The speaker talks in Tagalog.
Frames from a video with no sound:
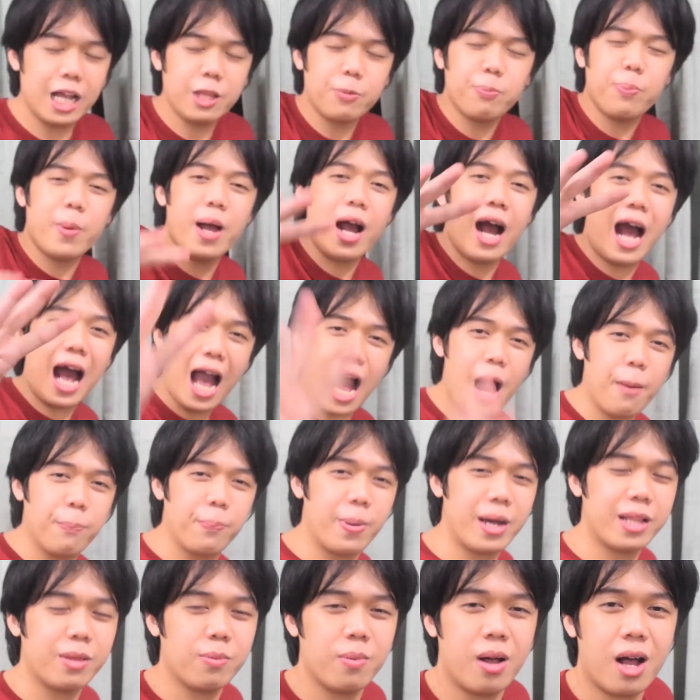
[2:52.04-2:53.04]
At
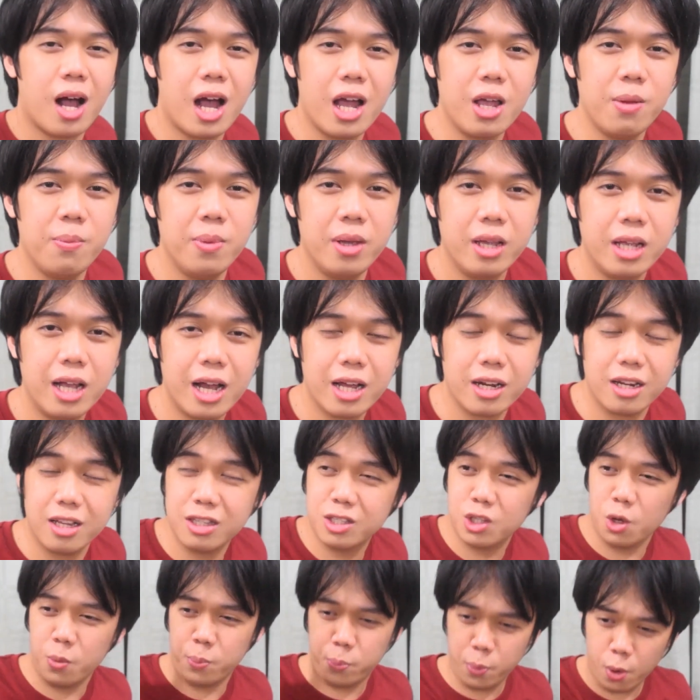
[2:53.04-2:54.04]
pangapat mga kaibigan,
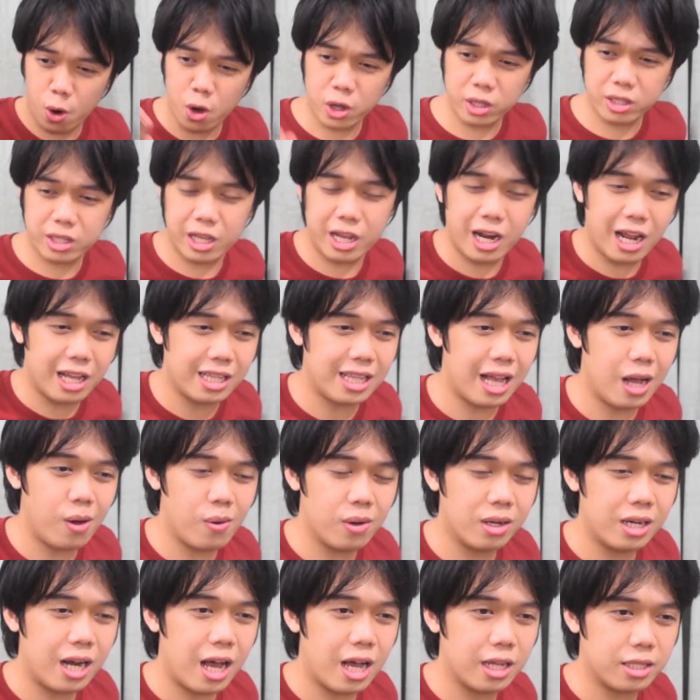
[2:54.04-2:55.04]
ito po yung
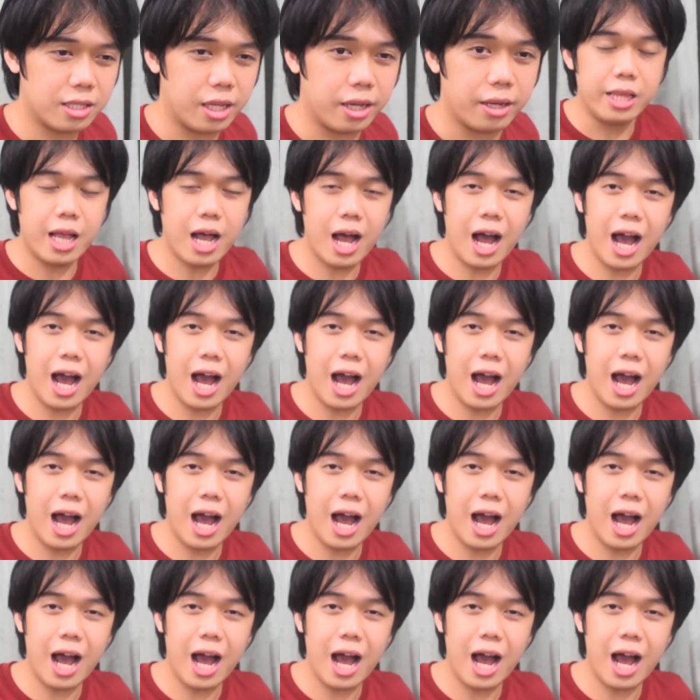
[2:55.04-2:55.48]
tinatawag natin na